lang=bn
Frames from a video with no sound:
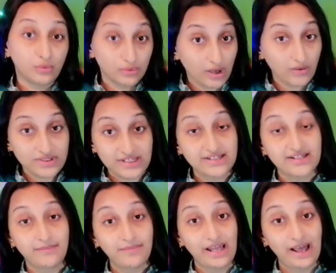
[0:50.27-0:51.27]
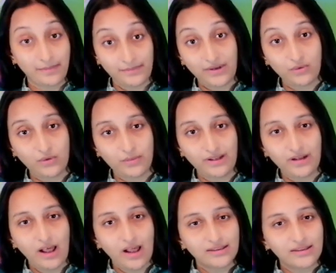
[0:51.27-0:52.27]
কোথাও যে যে আপনি অ্যাপ্লাই করবেন
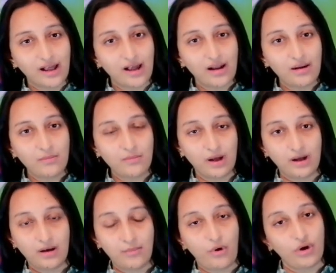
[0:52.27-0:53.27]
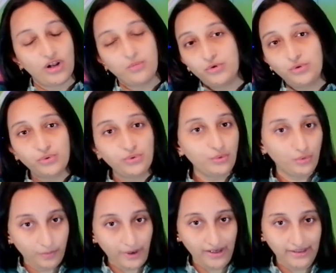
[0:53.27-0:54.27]
তার বলার মতো কোনো
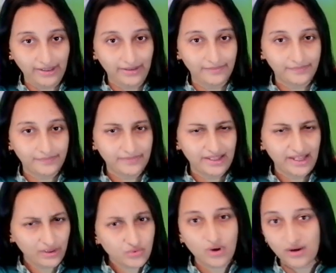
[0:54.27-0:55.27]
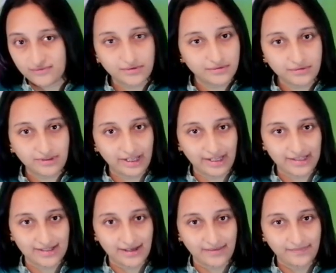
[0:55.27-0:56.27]
উপায় নেই একটু আশ্বস্ত থেকে
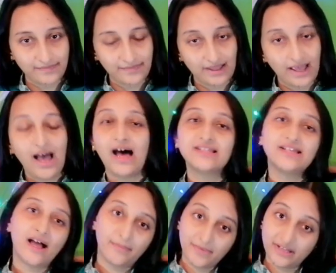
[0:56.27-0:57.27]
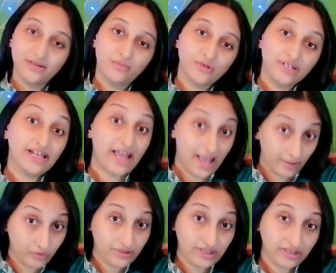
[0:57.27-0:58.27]
যায় আচ্ছা আপনাদের মধ্যে কি
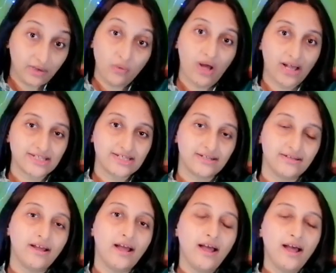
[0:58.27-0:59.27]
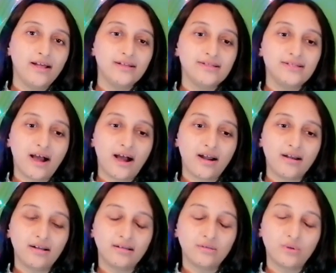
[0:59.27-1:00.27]
এমন কি কেউ আছেন যার
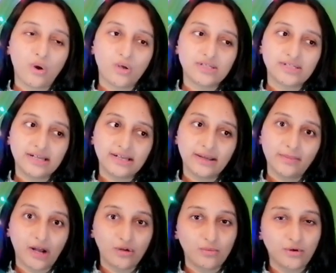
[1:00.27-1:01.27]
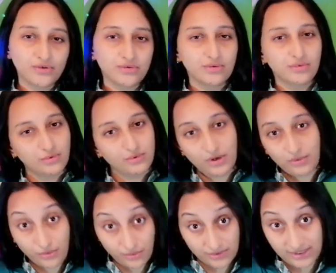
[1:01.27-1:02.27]
দশ থেকে বারো বছর কোনো না
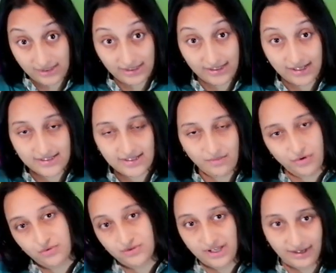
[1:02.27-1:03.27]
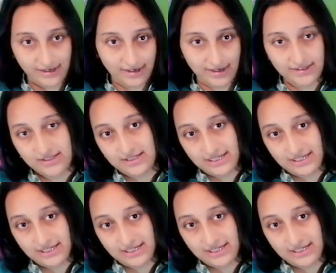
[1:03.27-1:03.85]
কোনো ওস্তাদের কাছে মোটরসাইকেলের কাছে